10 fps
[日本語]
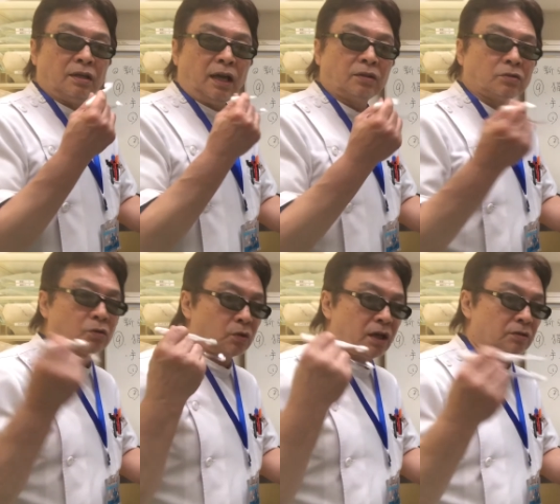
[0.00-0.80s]
歯の
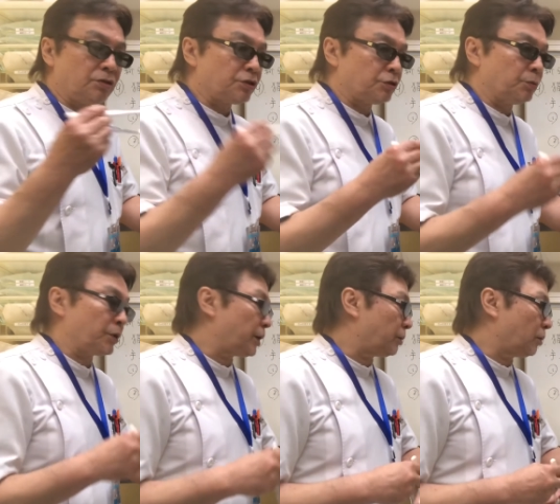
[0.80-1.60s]
外側の歯周
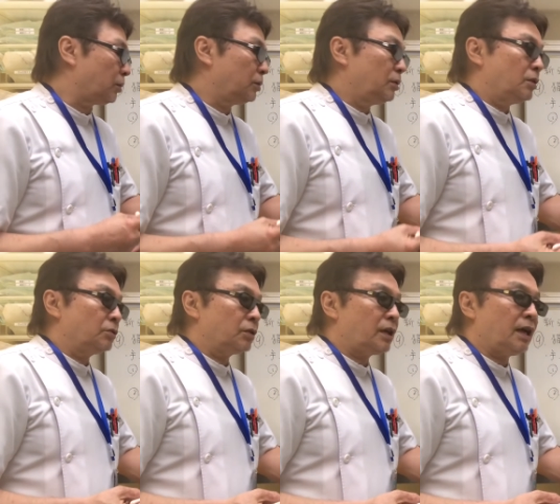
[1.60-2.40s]
ポケット
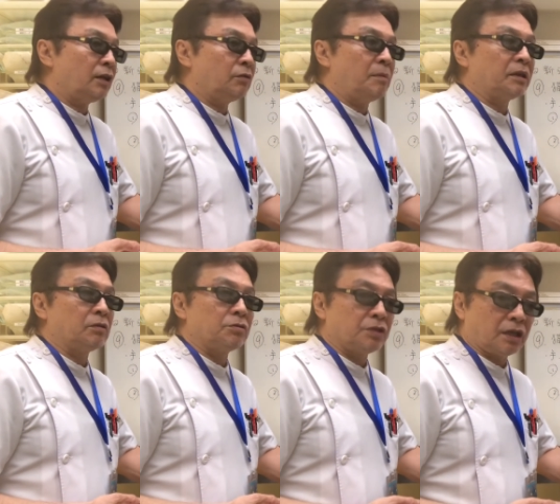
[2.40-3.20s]
それからあとはまた
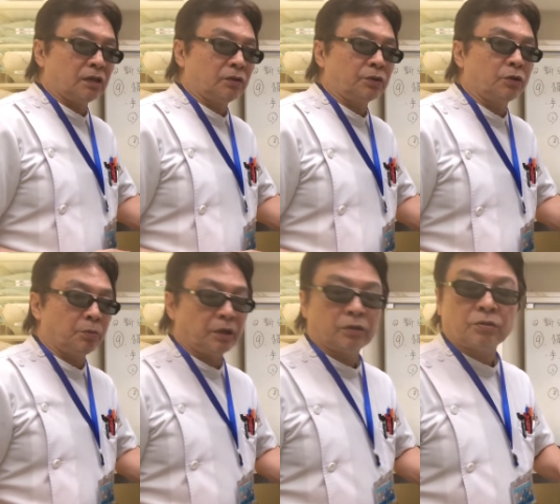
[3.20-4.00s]
内側の表
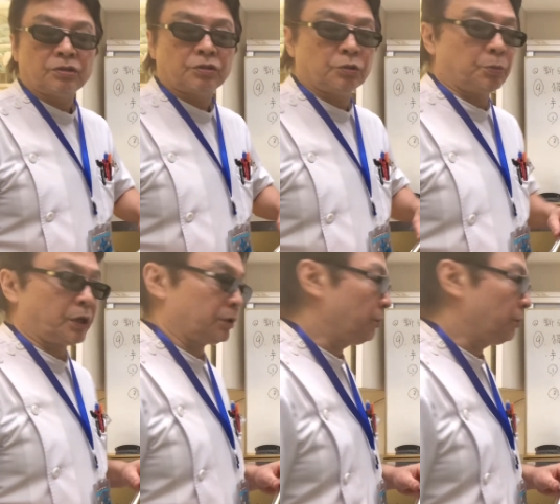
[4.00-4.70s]
面と歯周ポケット